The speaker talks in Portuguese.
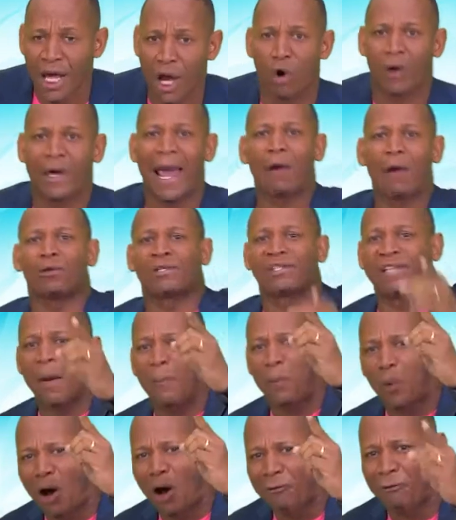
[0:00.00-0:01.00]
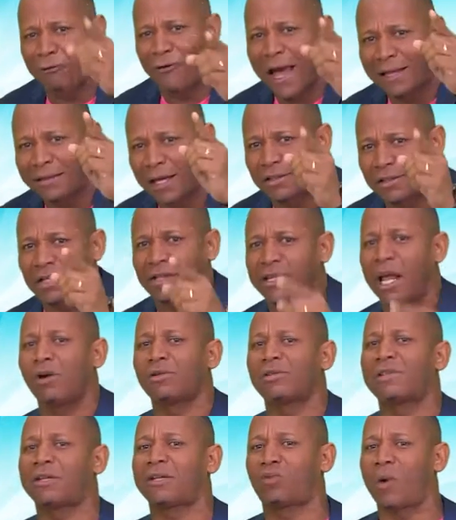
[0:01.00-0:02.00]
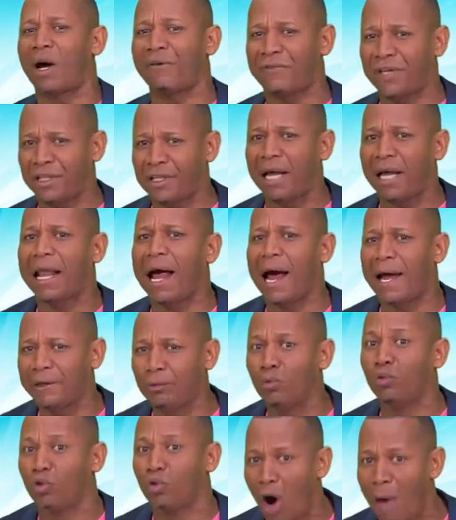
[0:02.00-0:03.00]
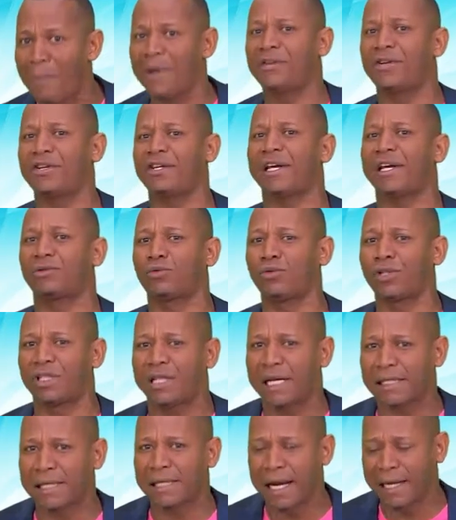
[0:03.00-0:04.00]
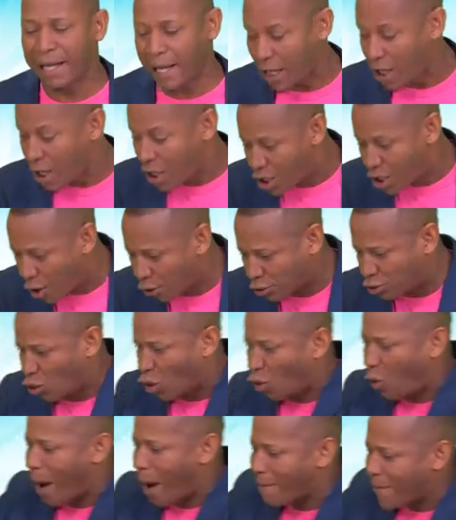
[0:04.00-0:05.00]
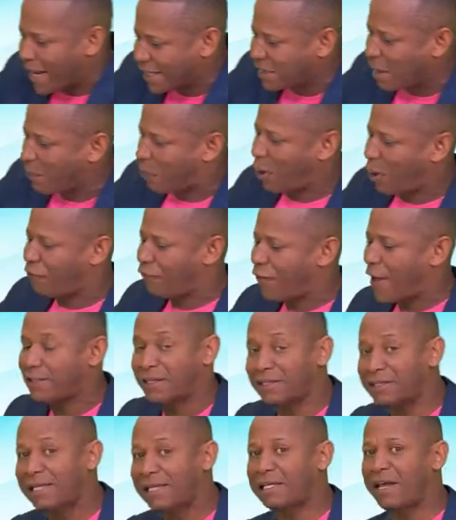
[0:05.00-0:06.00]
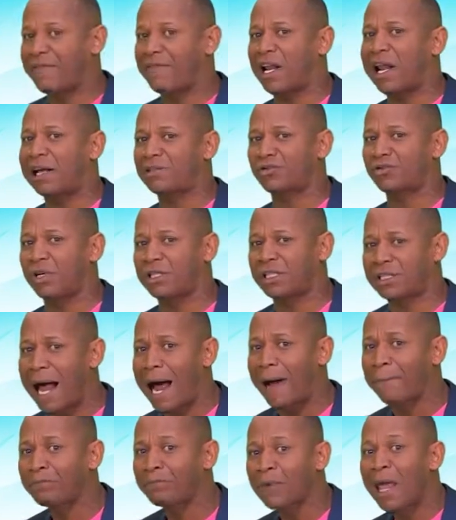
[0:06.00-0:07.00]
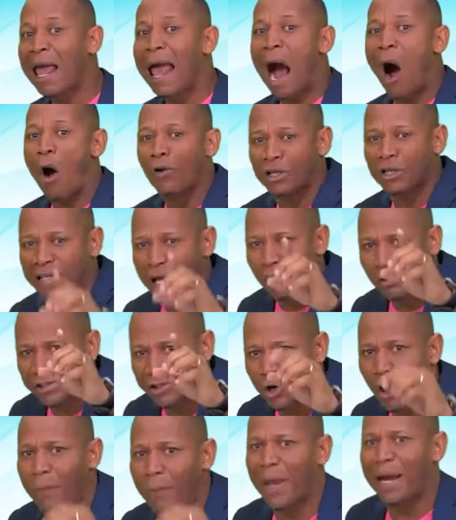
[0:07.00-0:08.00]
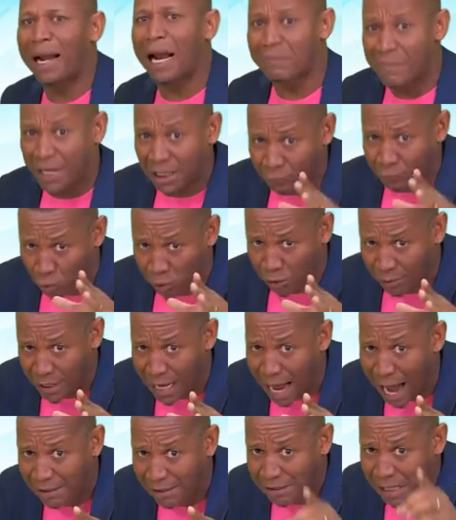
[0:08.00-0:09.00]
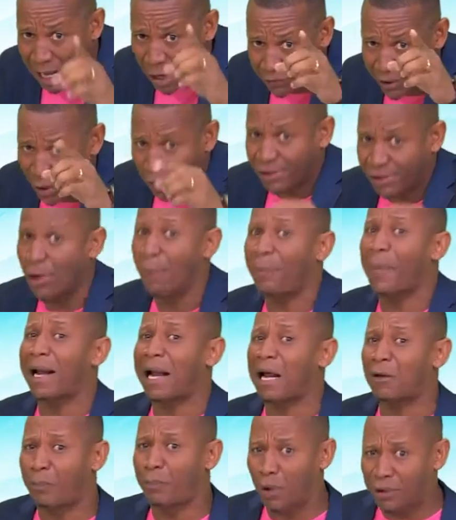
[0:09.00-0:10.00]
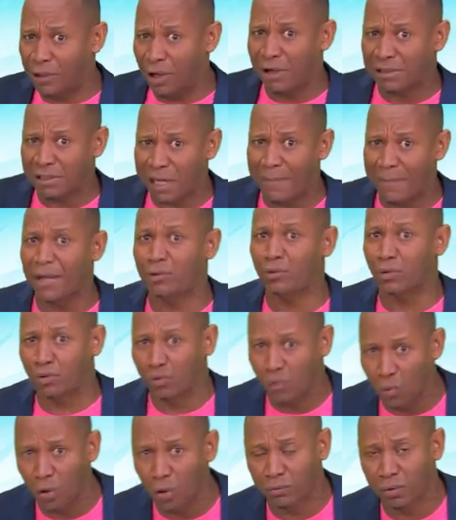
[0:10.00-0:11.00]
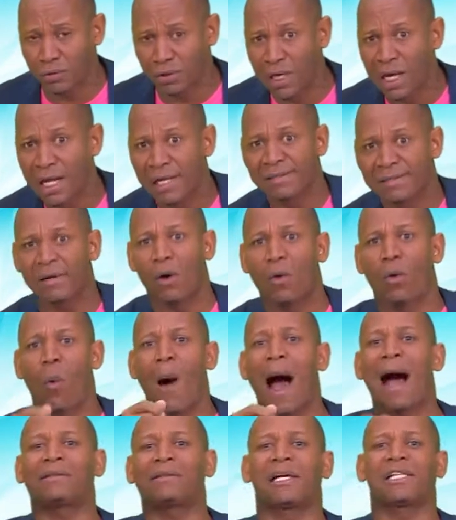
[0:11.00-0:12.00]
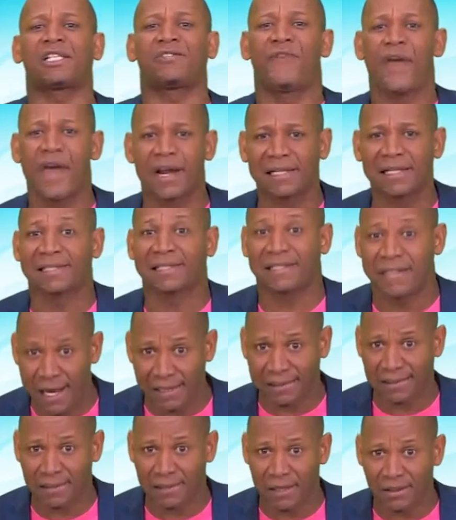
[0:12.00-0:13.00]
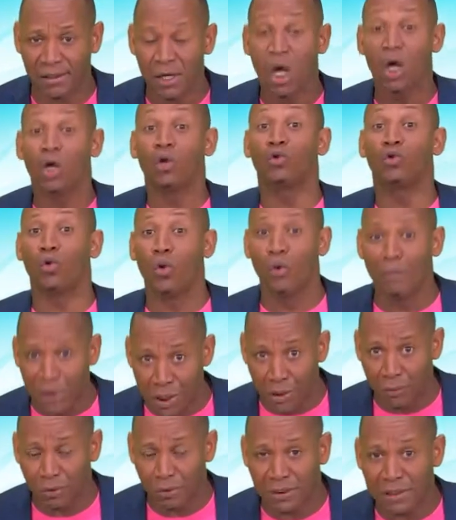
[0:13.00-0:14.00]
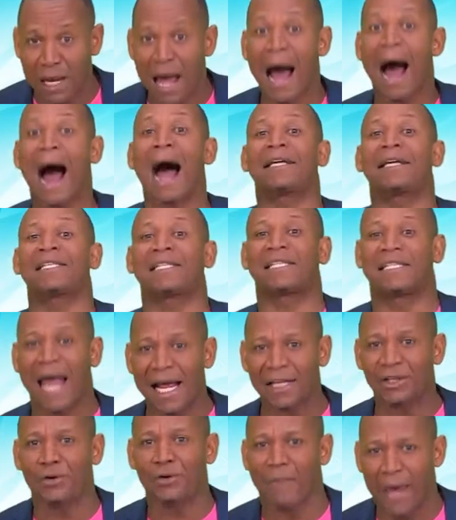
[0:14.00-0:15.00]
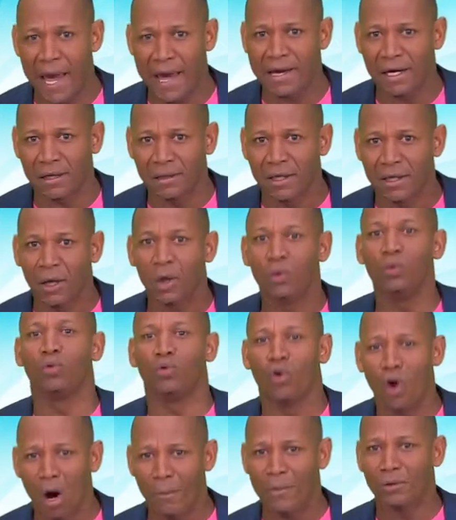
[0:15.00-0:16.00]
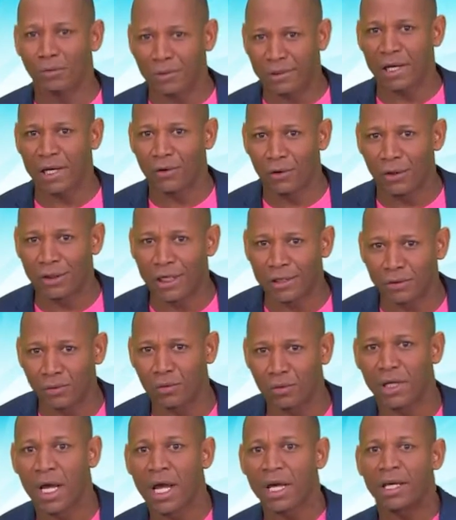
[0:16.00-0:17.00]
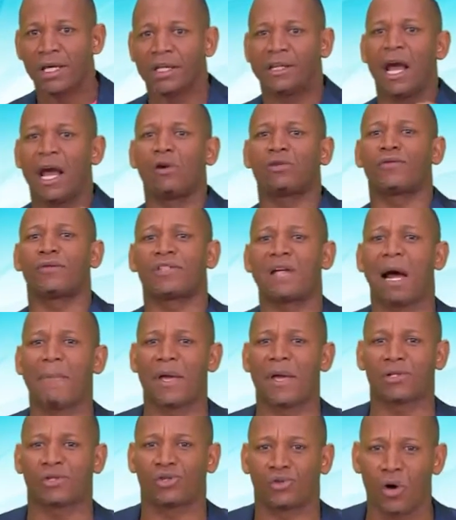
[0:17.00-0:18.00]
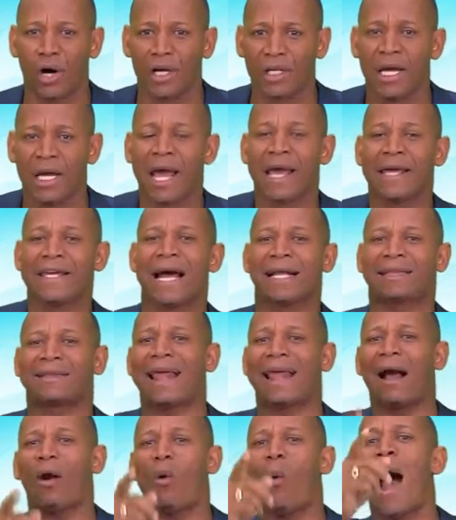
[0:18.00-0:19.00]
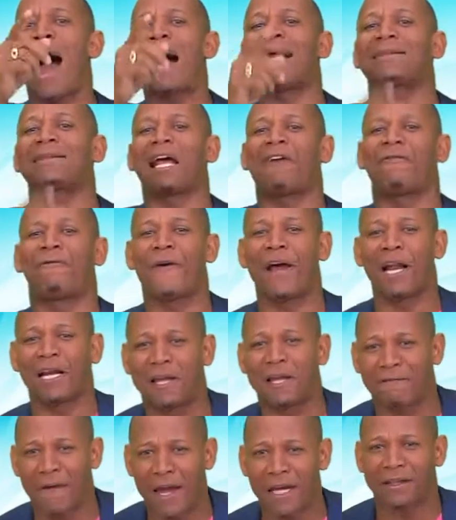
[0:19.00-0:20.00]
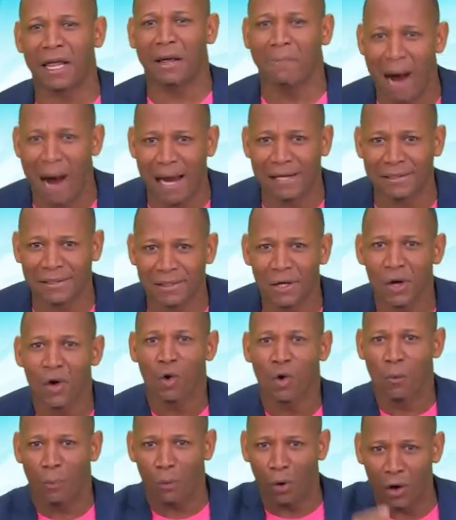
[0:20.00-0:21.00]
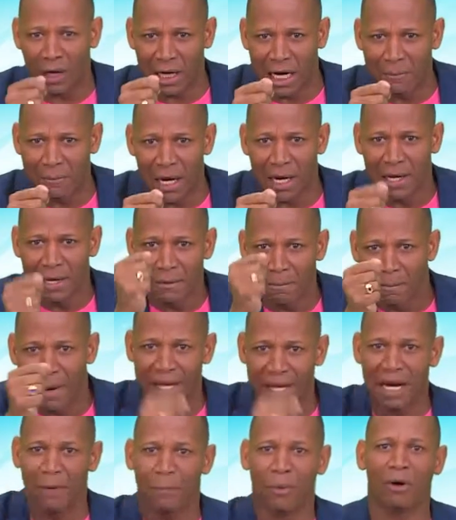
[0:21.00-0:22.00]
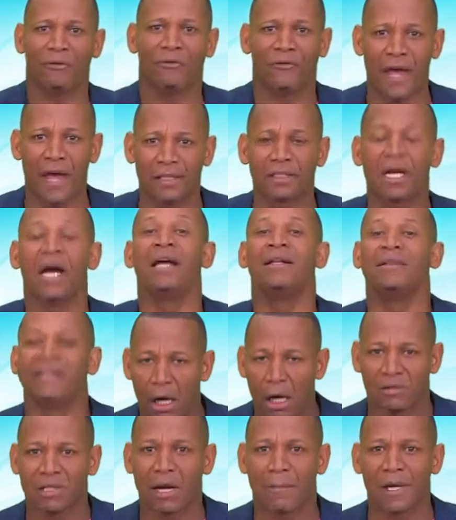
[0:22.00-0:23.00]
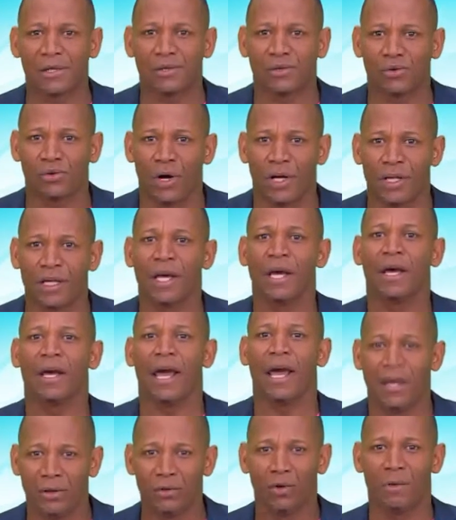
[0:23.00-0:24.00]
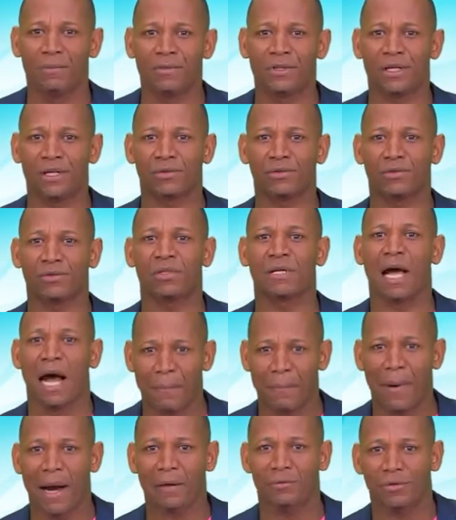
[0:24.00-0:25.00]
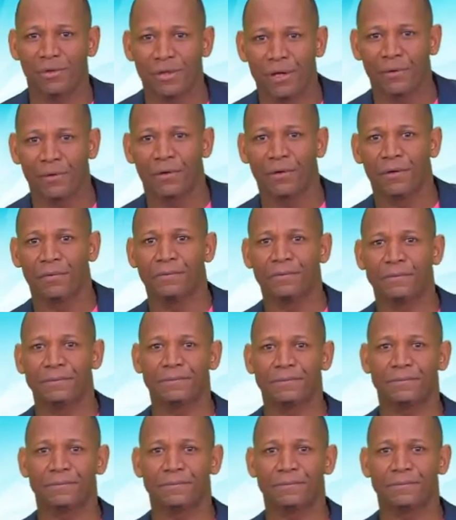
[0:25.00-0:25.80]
Eu quero ser profeta de Deus na tua vida lá, hein? no nome de Jesus de Nazaré. Eu estou com a mesa profética das revelações lá, onde Deus tem operado, dos milagres, Deus tem operado poderosamente. Os cultos são quartas-feiras, sextas, domingos, às sete e meia, no nome do Senhor Jesus. Que Deus nos abençoe e até quarta-feira que vem tem mais o programa Manhã Profética. Deus abençoe em nome de Jesus. A paz do Senhor.